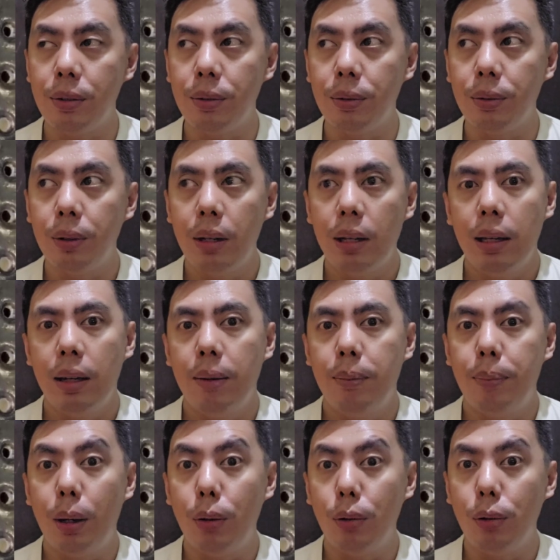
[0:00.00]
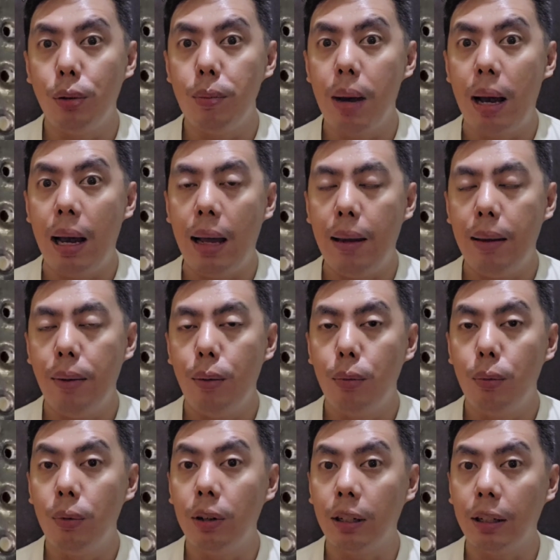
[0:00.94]
So, pagod yung
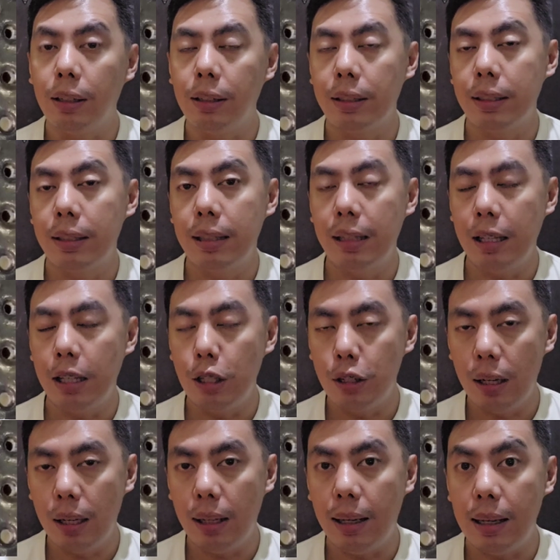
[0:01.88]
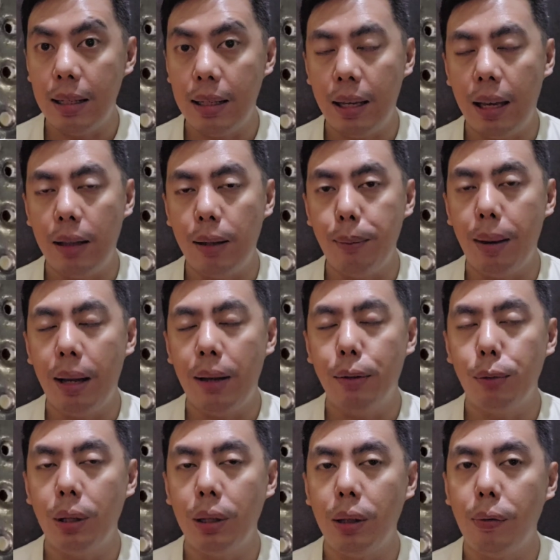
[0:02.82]
mga workers na nandyan. Kasi nga, di
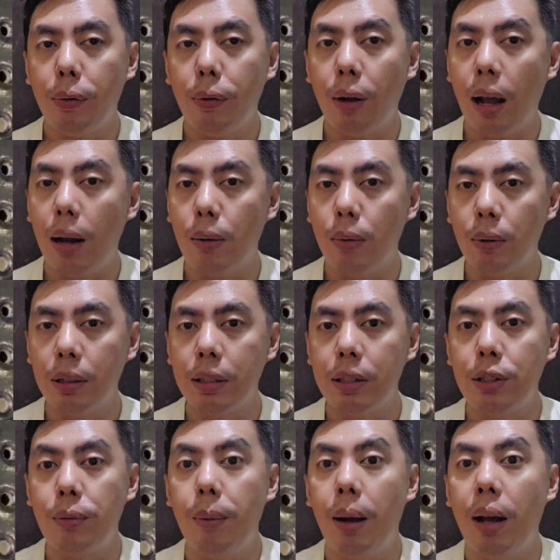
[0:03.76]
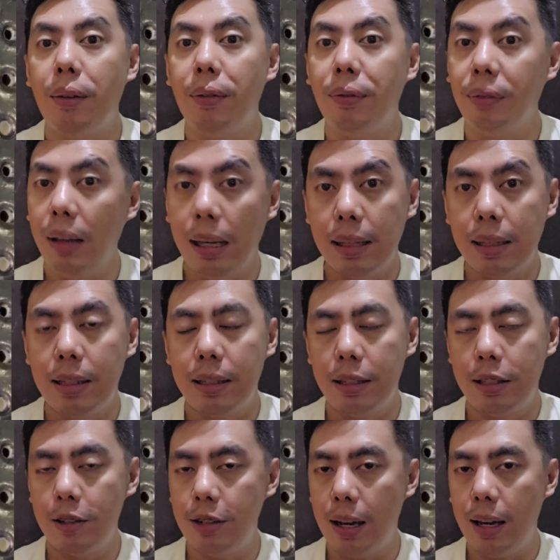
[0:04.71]
ba, 24 hours yung mga
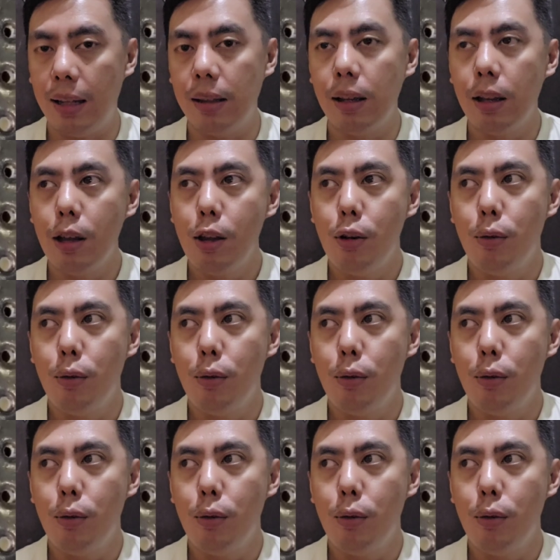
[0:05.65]
flights dyan.